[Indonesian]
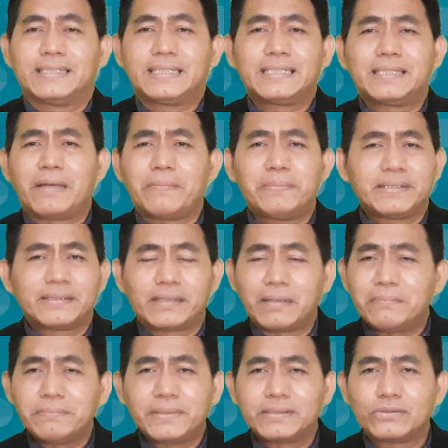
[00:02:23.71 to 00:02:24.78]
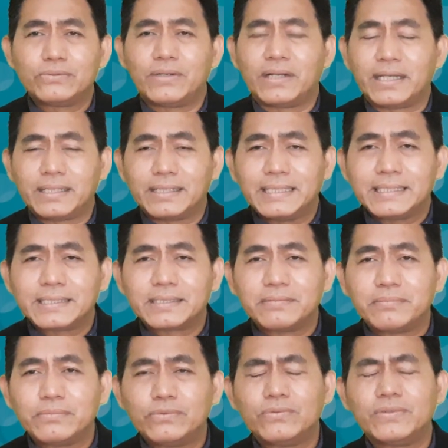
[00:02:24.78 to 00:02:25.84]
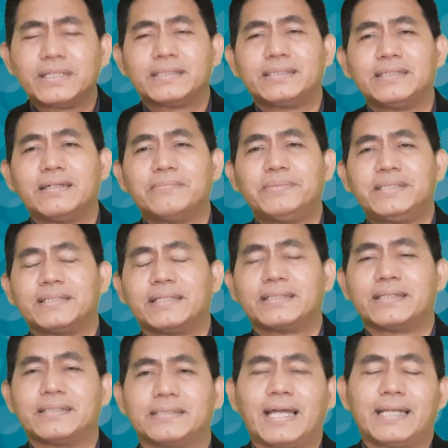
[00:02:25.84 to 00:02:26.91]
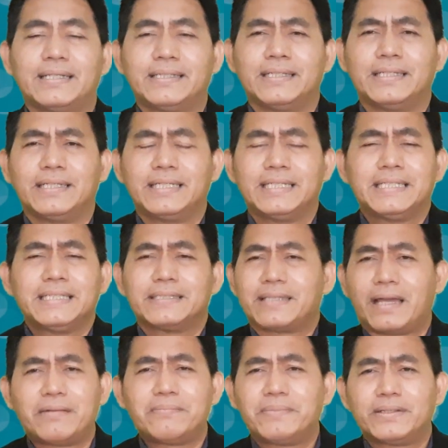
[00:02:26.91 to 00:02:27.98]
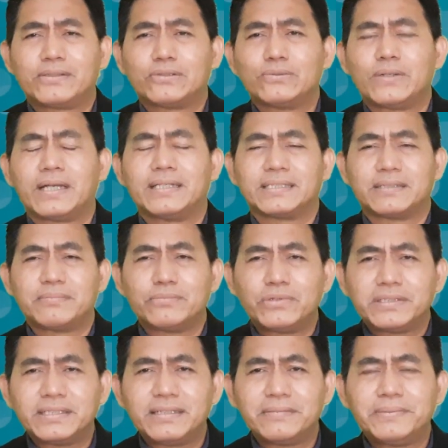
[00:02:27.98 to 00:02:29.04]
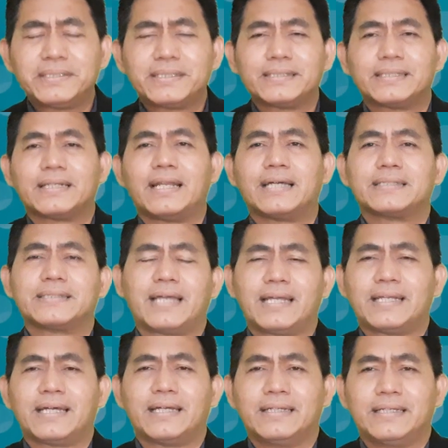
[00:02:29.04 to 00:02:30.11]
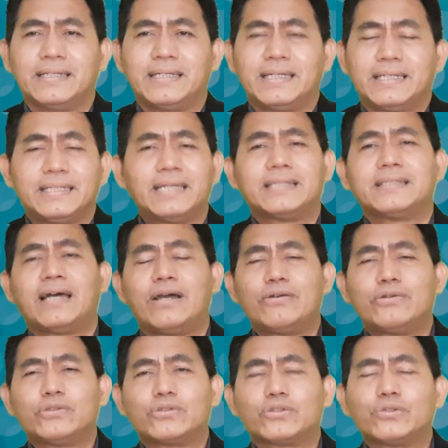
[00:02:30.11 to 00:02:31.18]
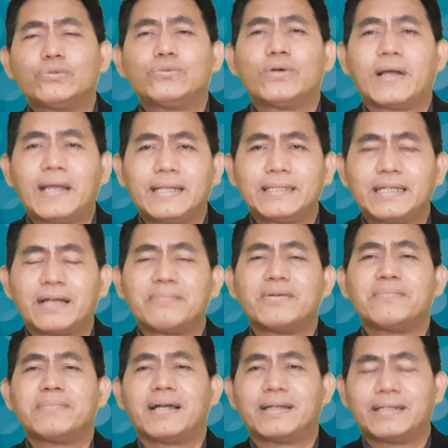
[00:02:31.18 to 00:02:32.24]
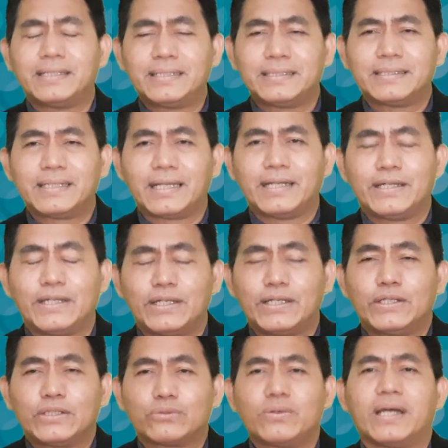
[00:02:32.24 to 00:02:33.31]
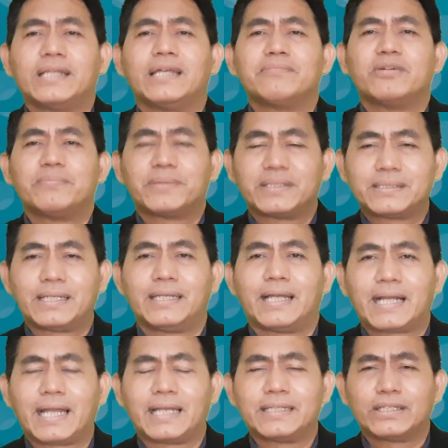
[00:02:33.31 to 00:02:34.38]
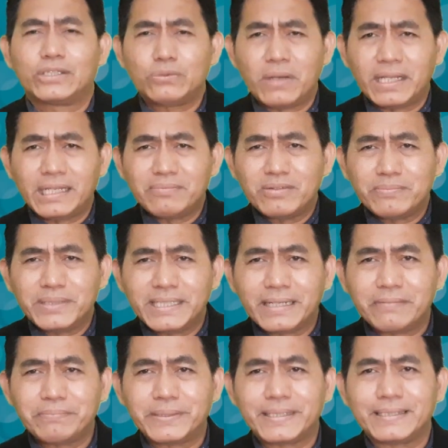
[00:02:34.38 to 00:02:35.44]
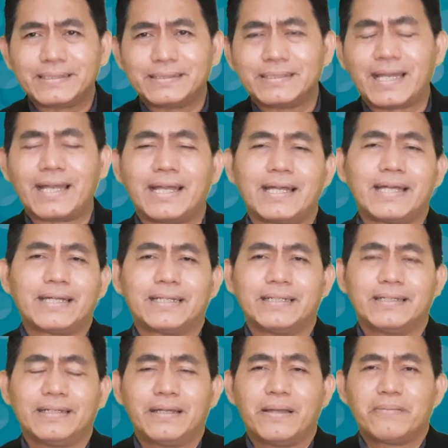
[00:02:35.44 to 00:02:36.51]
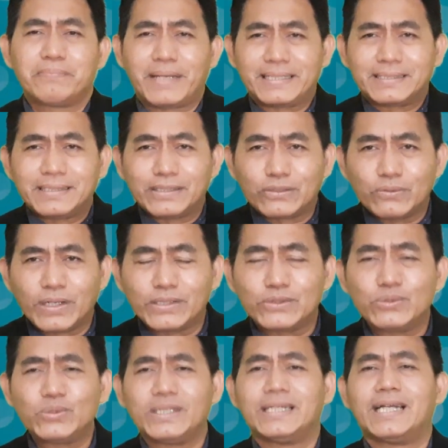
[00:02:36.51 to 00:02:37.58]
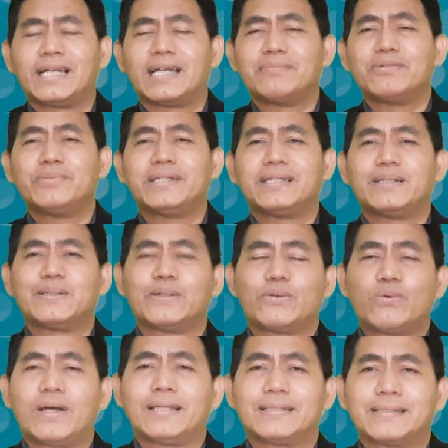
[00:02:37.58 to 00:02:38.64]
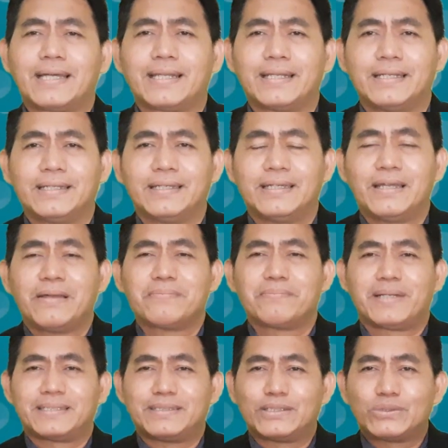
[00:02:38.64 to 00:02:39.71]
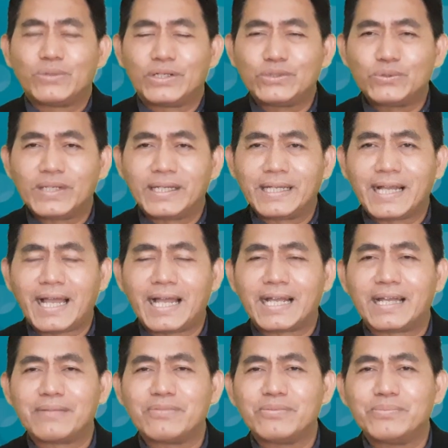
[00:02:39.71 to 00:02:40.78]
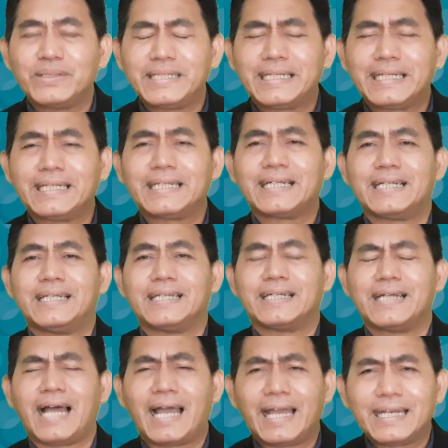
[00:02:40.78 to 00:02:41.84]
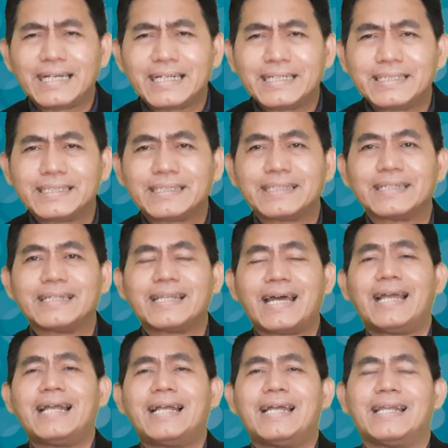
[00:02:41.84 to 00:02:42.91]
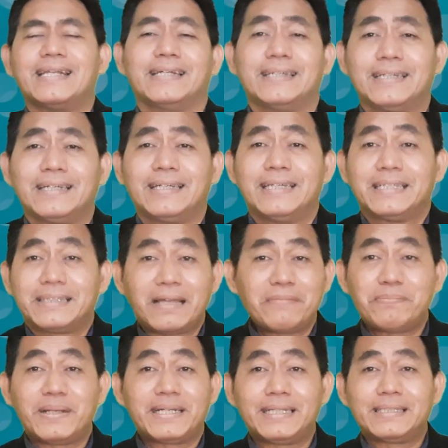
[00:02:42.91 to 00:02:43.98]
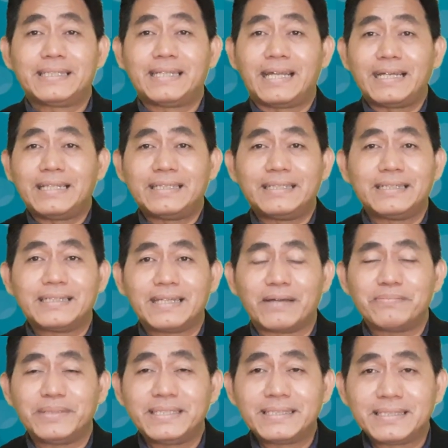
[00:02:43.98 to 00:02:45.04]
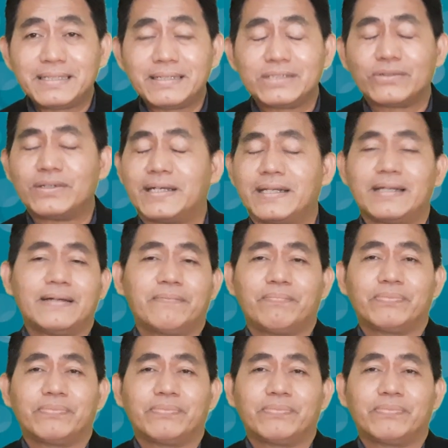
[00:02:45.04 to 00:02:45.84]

Tetapi tanpa Tuhan semua tidak bisa terjadi. Tanpa Tuhan semua tidak bisa terlaksana. Dia tahu Tuhan yang memanggilnya. Tuhan yang mempercayakannya. Tuhan yang memberikan pekerjaan. Pasti Tuhan juga yang akan memberikan kekuatan. Pasti Tuhan juga yang akan memberikan kelegaan, ketenangan. Tanpa ketenangan tidak bisa, saudara.